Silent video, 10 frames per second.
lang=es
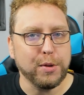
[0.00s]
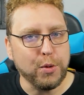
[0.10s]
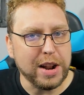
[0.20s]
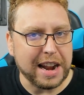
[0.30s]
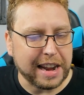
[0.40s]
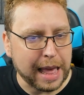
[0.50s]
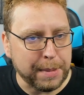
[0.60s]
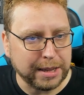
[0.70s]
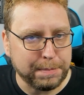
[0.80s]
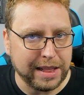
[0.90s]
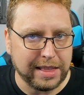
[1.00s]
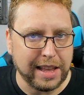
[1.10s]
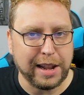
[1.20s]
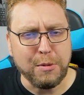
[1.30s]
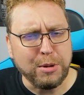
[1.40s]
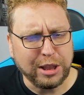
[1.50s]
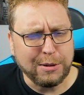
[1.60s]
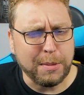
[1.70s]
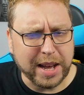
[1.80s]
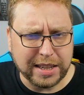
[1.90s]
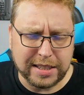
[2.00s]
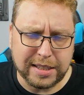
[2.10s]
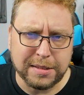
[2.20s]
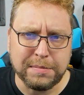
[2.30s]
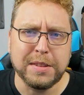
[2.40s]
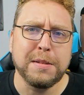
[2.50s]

Una raya más para el tigre, un motivo más